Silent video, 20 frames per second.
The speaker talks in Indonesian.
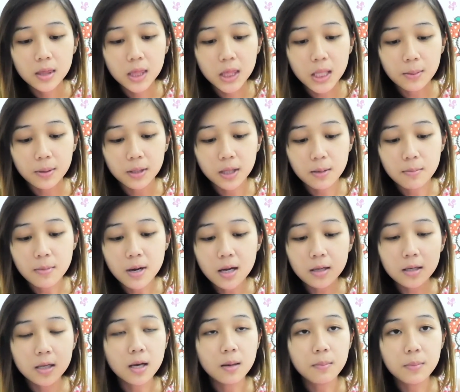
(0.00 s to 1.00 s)
tiba-tiba
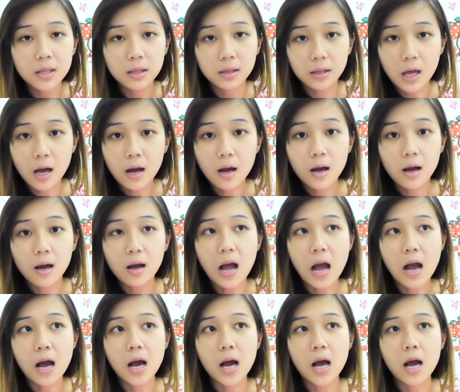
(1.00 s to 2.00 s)
dia minta
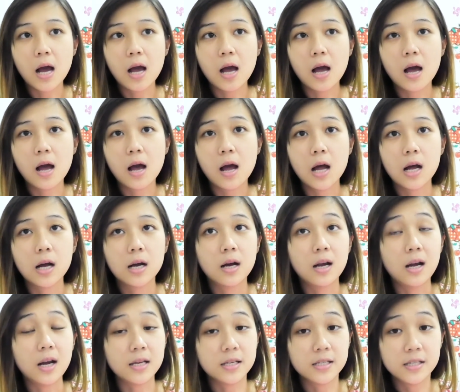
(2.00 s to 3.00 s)
kakak
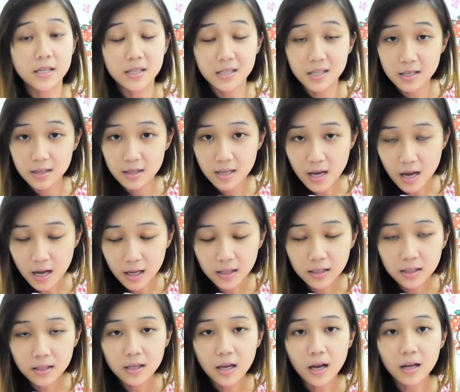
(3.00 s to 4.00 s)
kelasnya
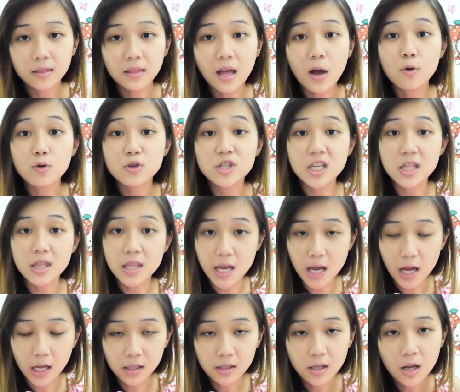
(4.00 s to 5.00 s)
Sindian yang tahu
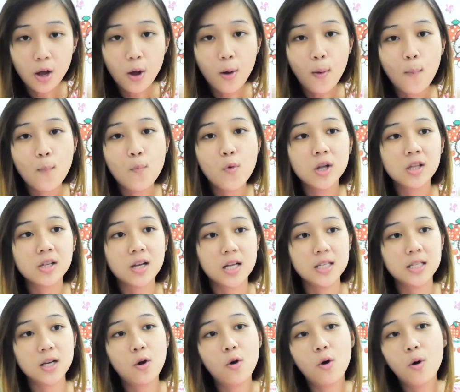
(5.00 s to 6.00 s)
Sindian buat
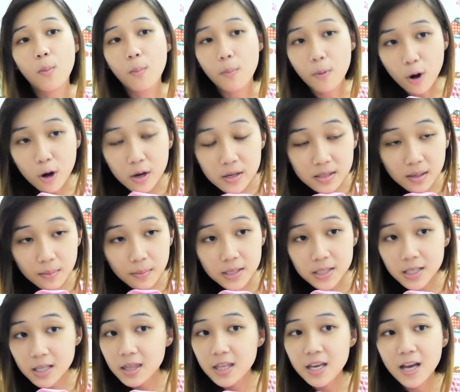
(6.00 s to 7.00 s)
ngajak ngomong sama
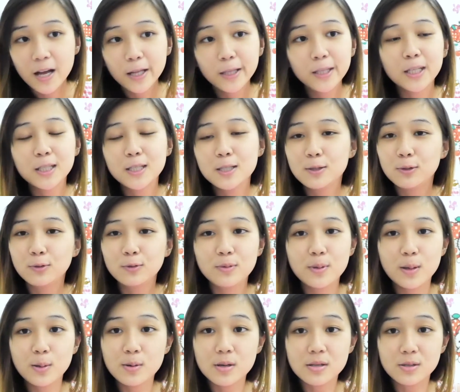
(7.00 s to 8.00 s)
Sindian dan di situ
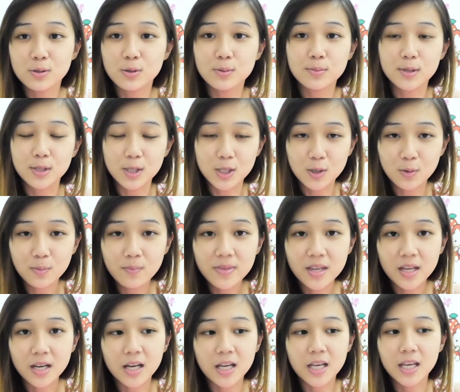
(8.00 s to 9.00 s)
dia udah senyum-senyum
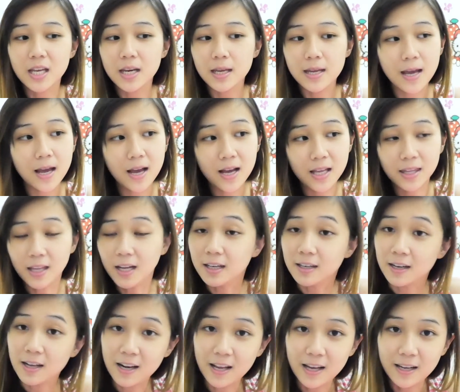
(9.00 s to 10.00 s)
dan akhirnya kita
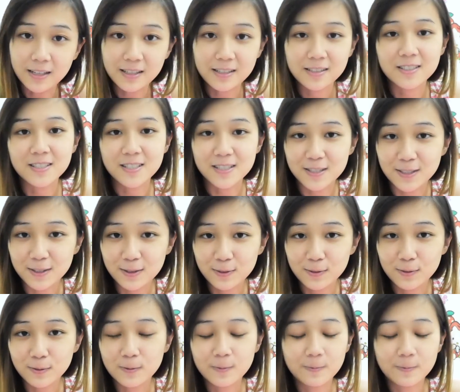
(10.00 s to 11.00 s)
kenalan di situ